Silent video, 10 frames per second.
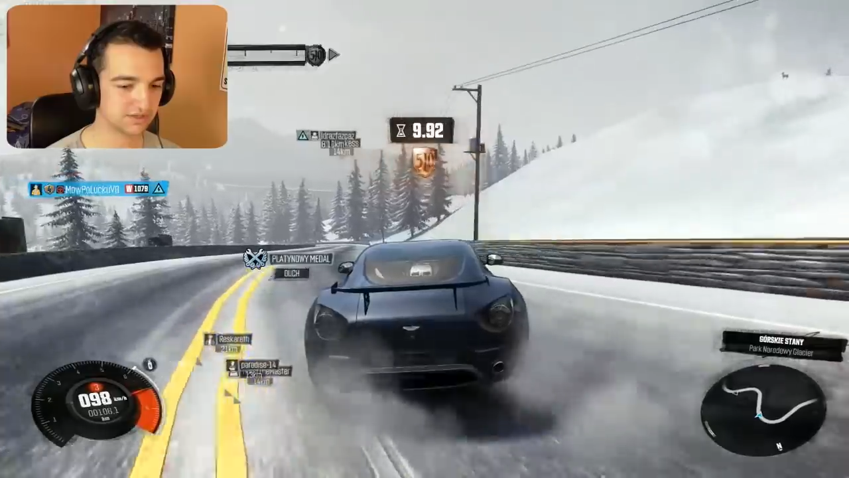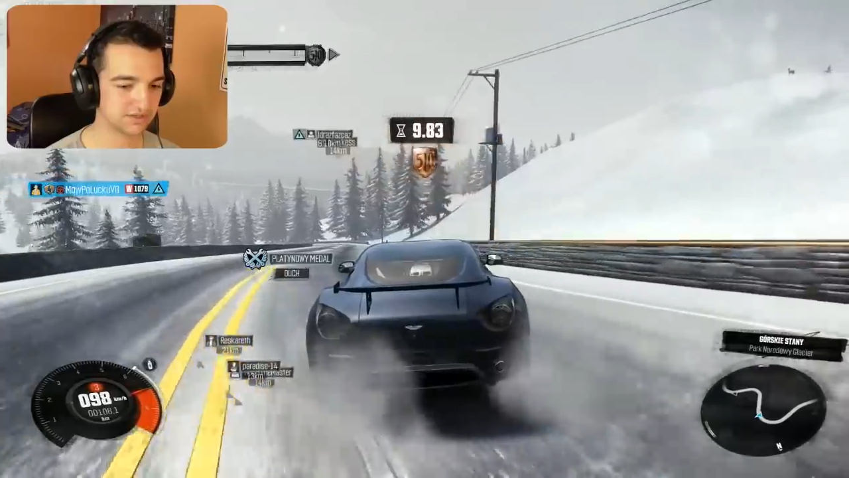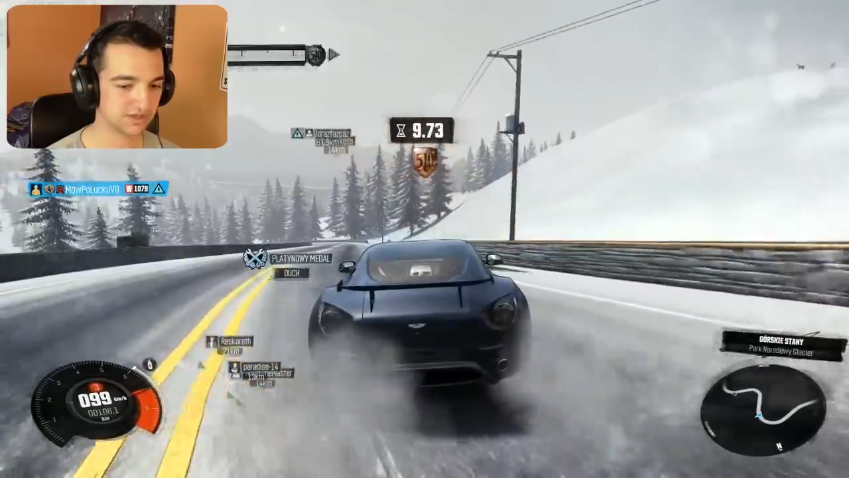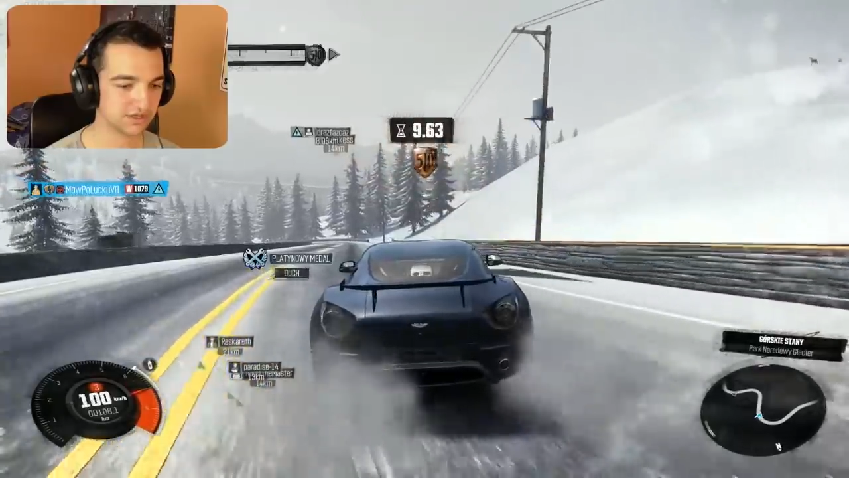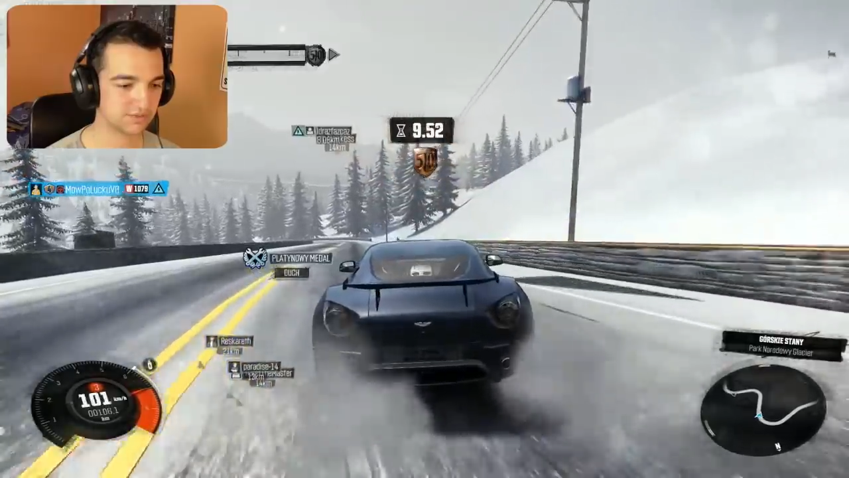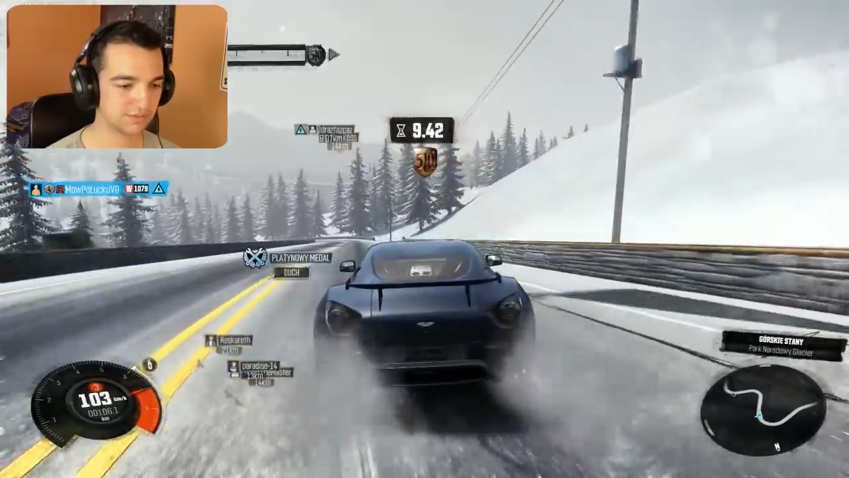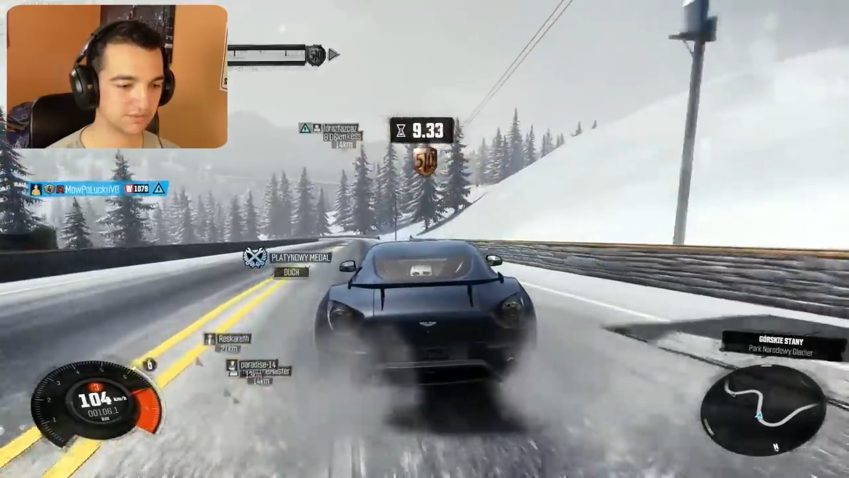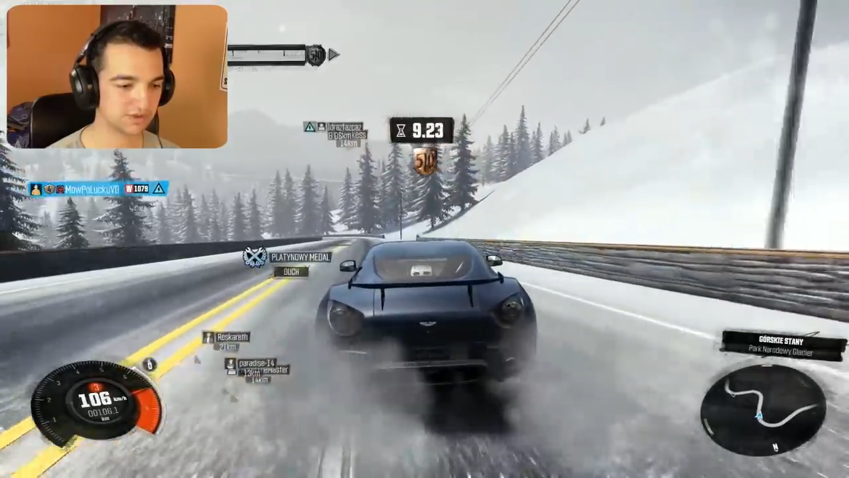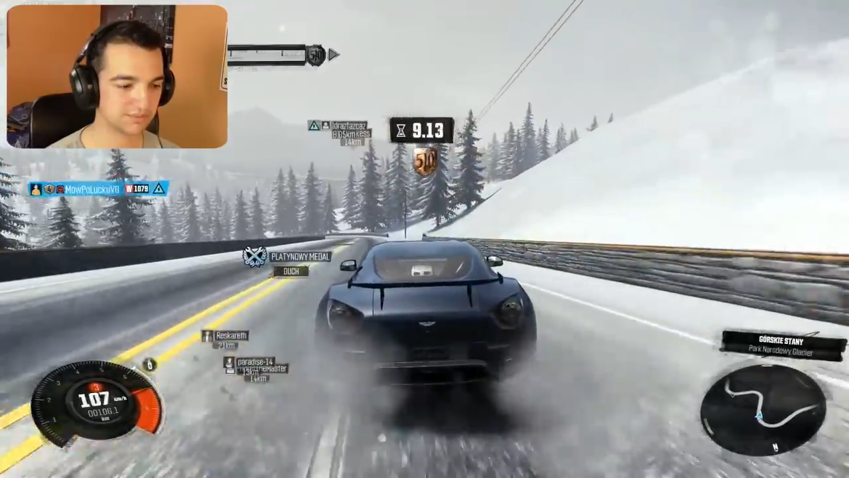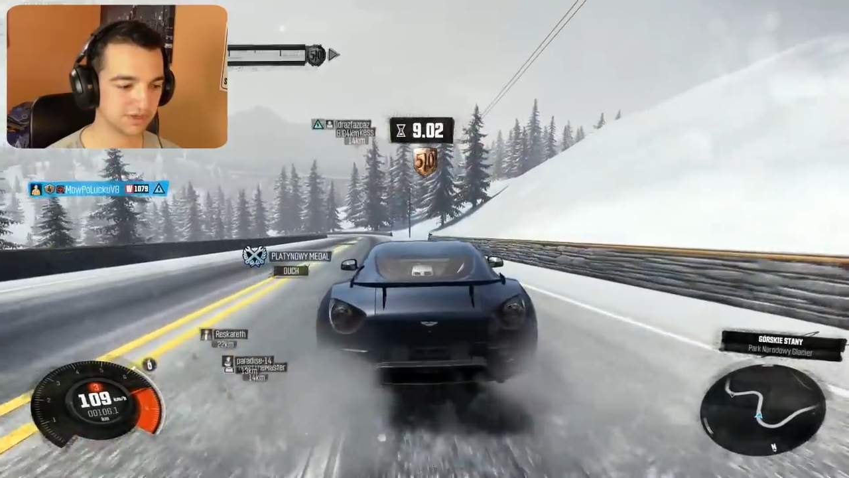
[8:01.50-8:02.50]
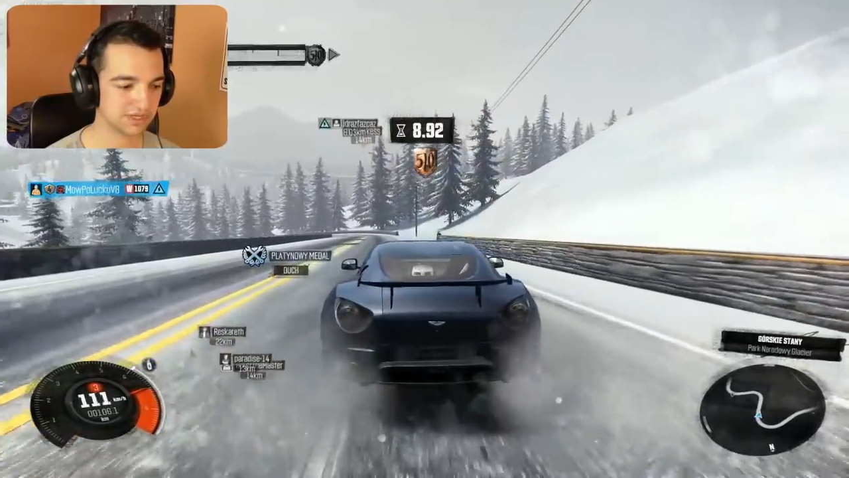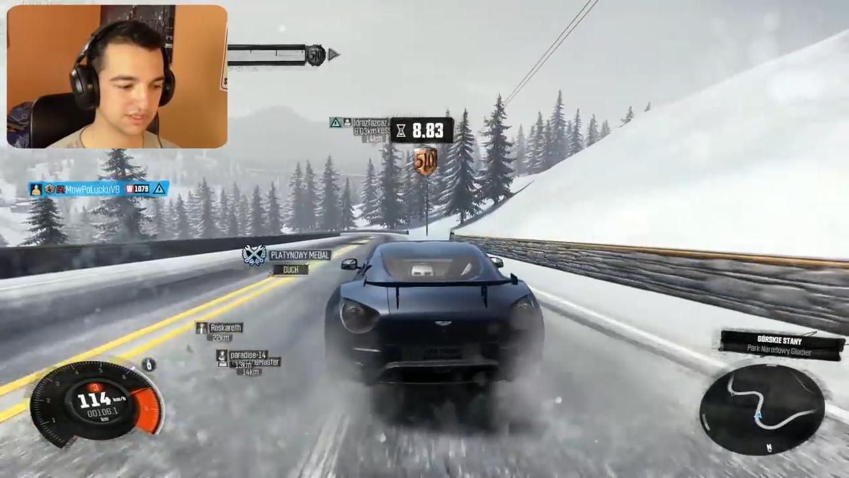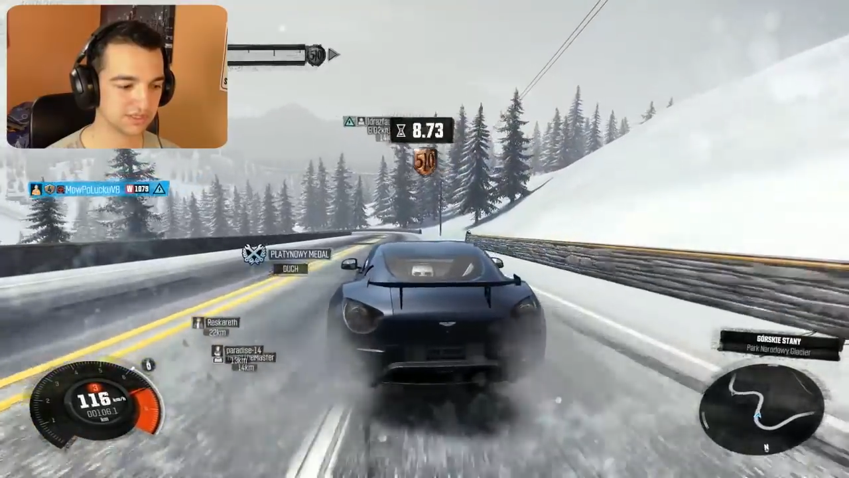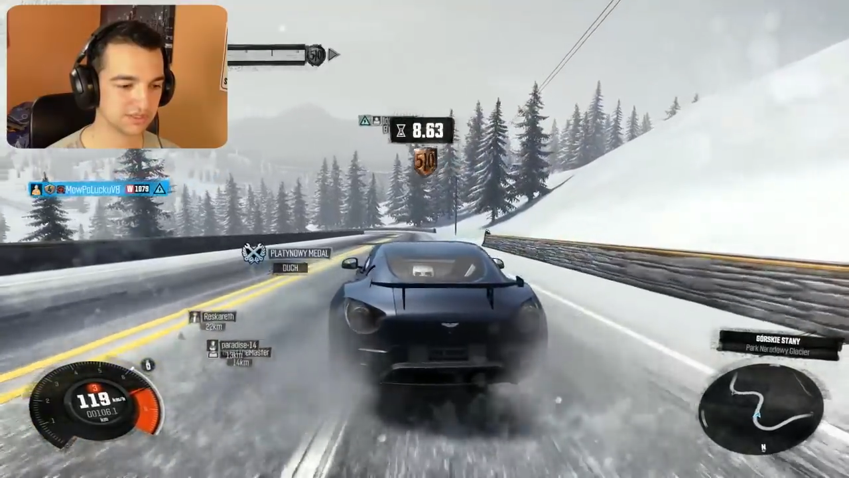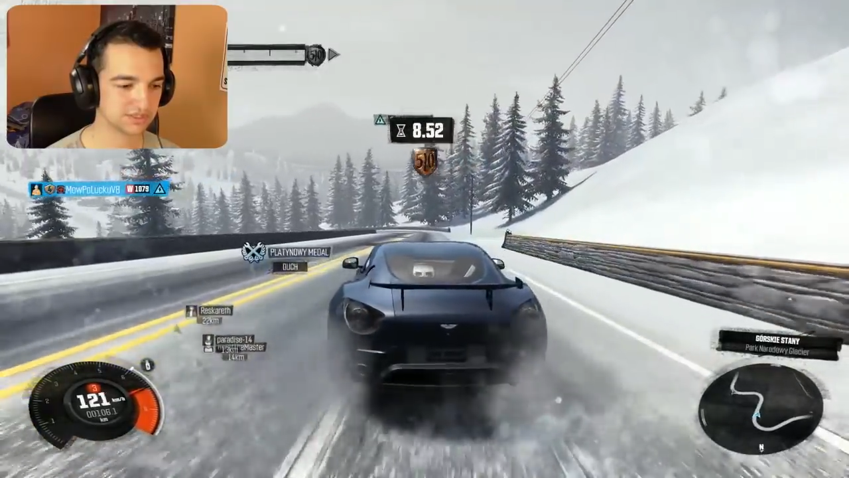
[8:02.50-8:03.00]
e, jakiś mam tutaj pakiet
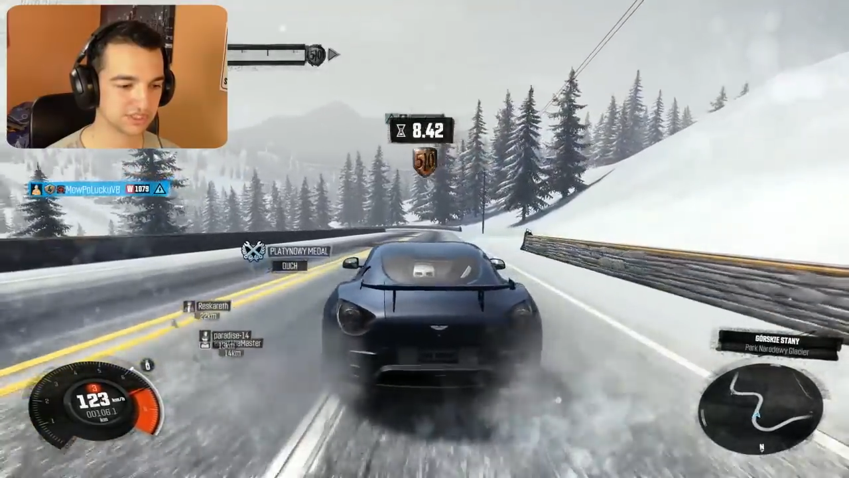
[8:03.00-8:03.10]
e,